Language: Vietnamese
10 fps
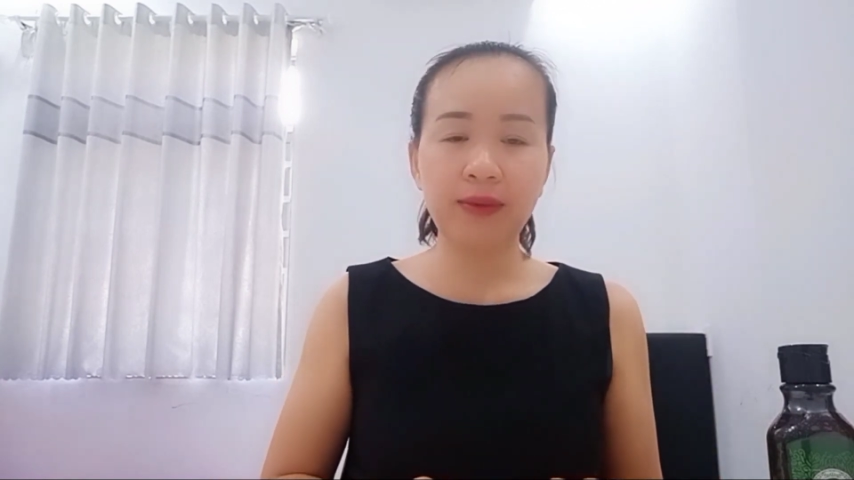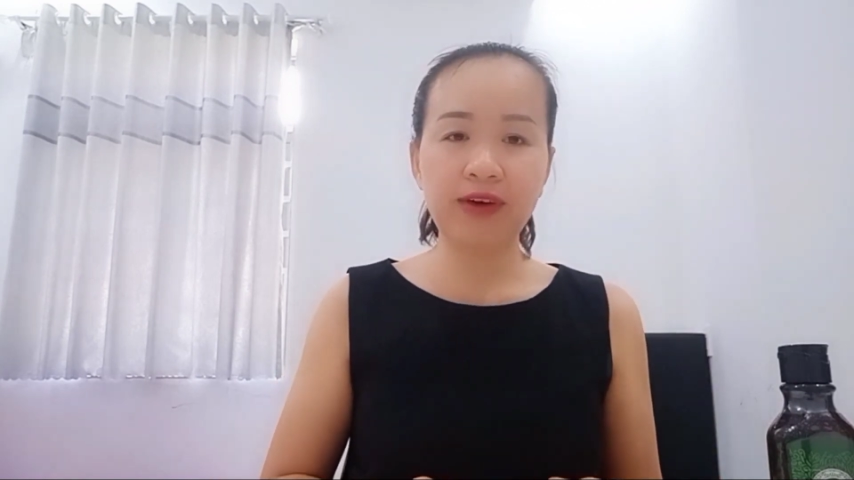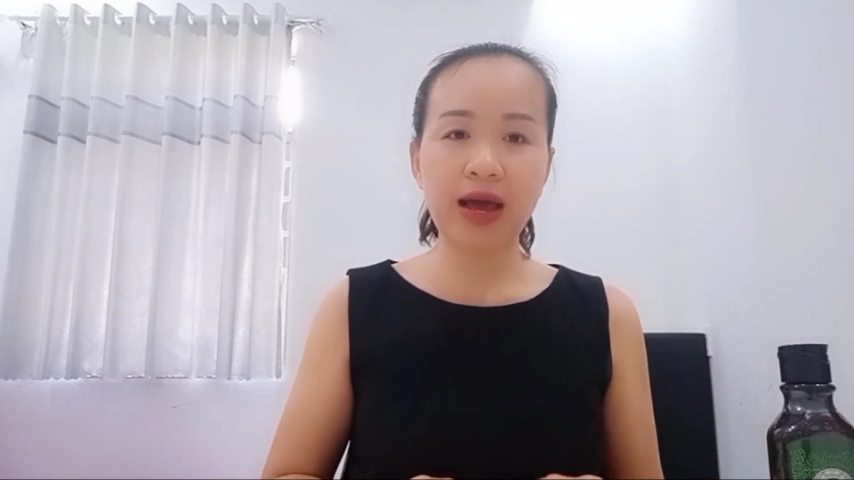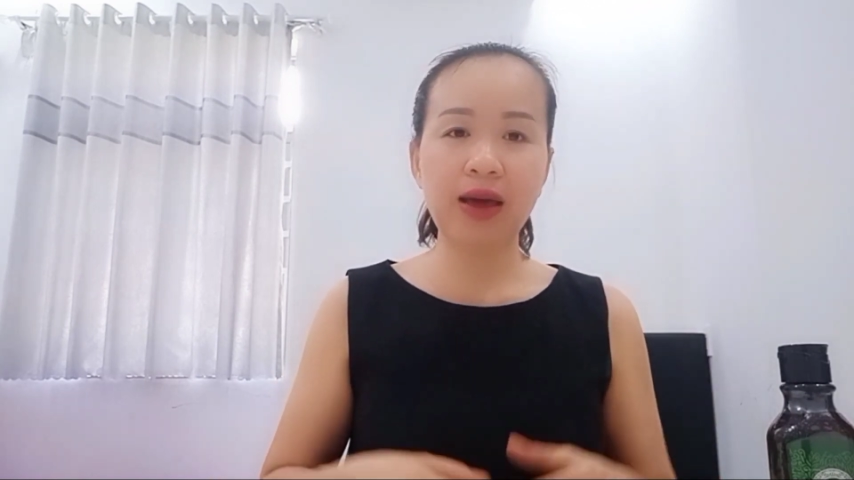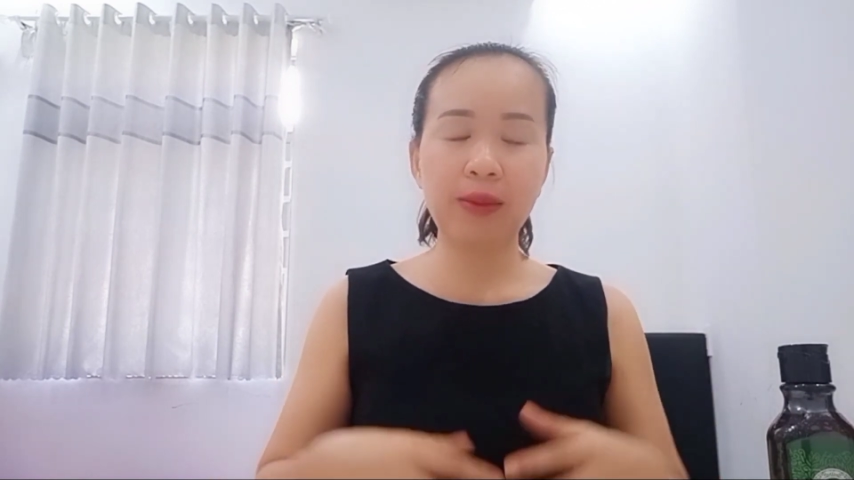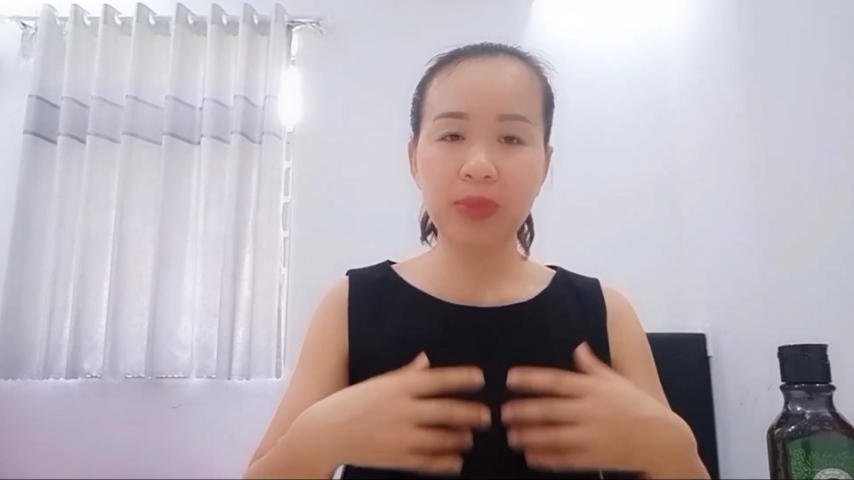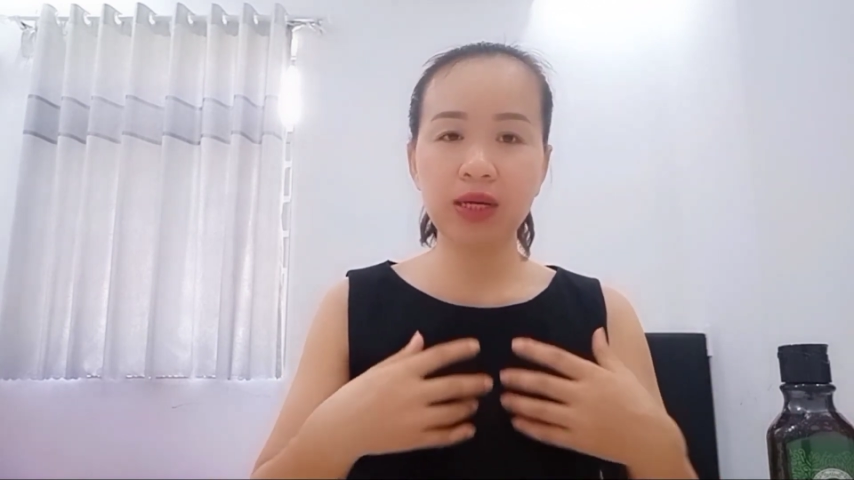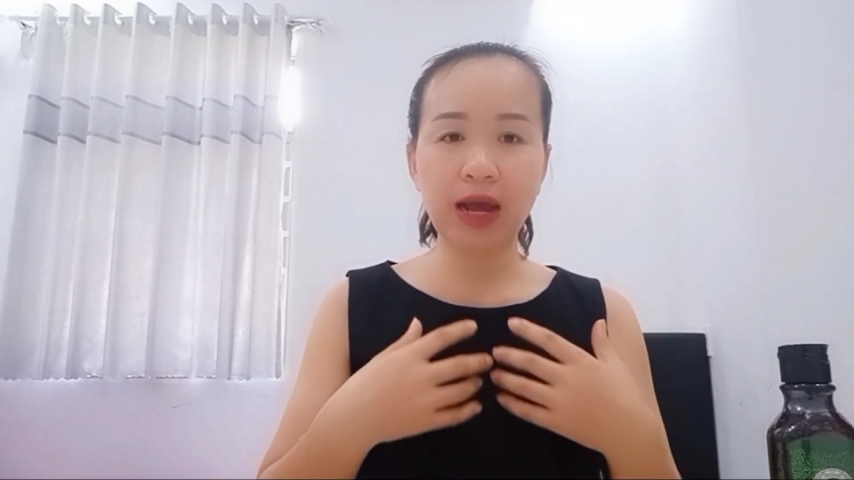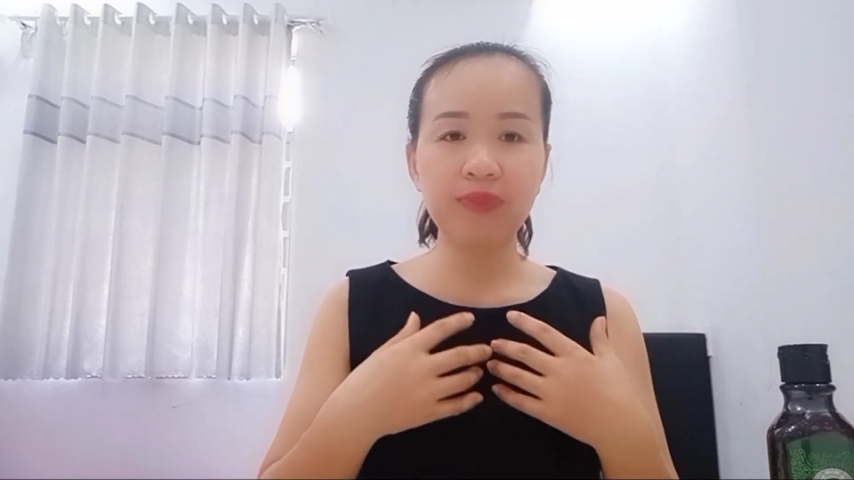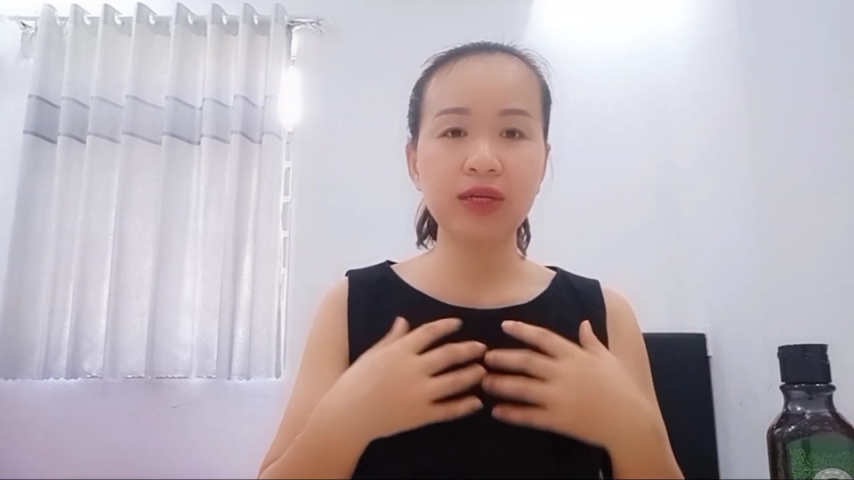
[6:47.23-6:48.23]
và
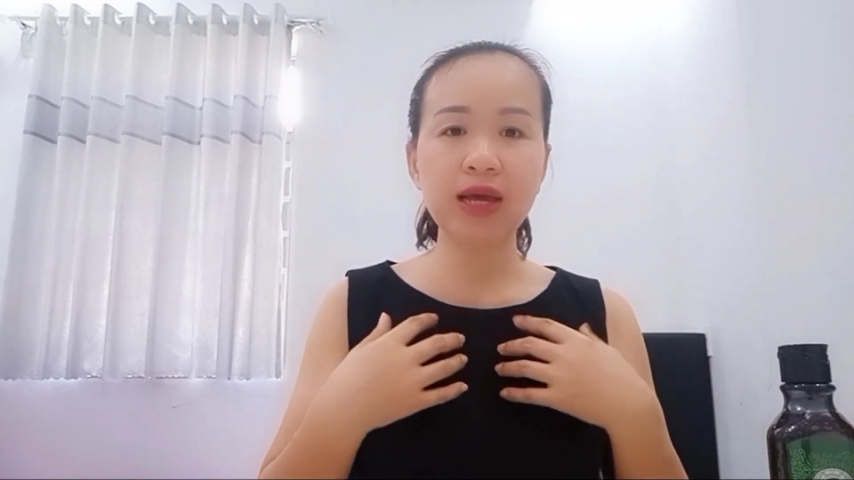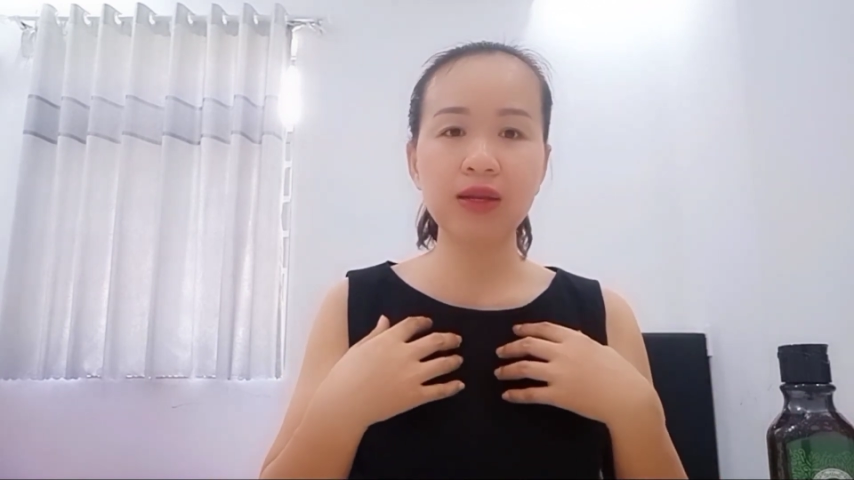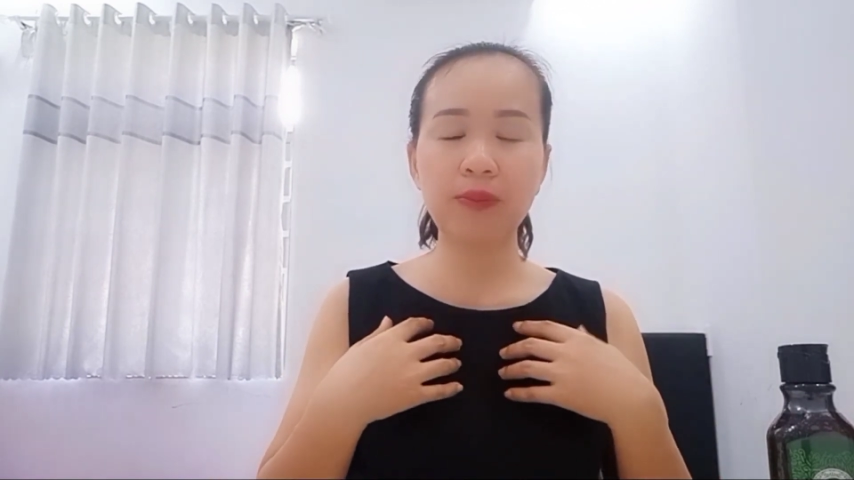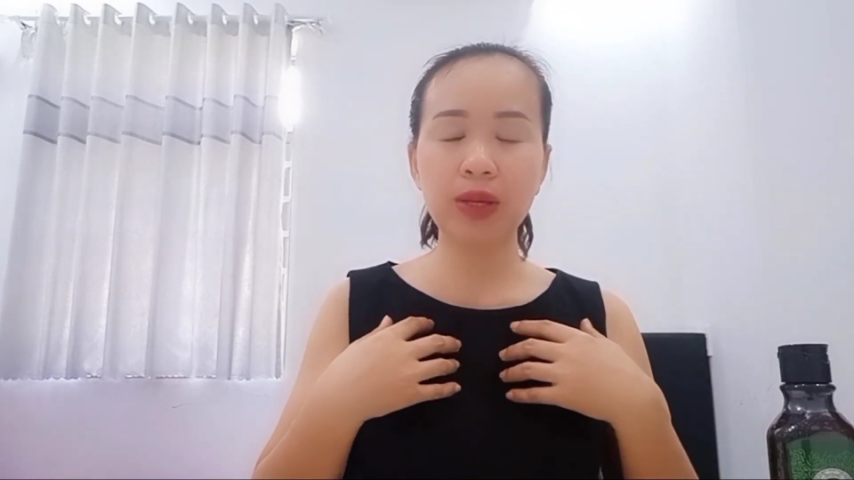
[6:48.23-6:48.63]
mình cảm thấy rất là